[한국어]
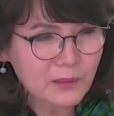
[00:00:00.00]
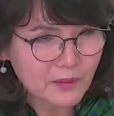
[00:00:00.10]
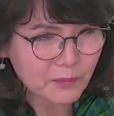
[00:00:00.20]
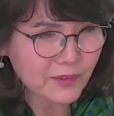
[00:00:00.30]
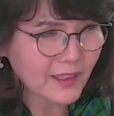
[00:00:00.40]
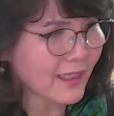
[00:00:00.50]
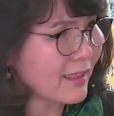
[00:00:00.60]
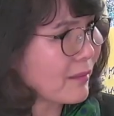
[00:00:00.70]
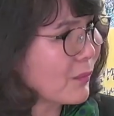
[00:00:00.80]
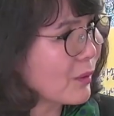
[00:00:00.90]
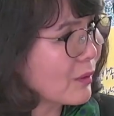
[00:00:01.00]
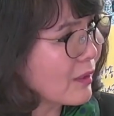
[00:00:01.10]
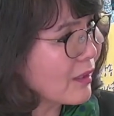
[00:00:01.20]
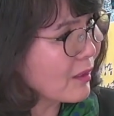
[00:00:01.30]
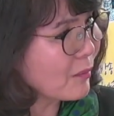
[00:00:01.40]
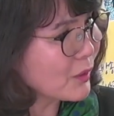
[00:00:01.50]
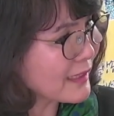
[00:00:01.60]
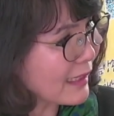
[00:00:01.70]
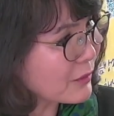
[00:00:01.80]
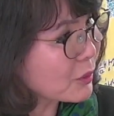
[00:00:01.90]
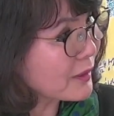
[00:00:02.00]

이쁘다. 뭐 네, 뭐, 어쩜 뭐 이렇게 술...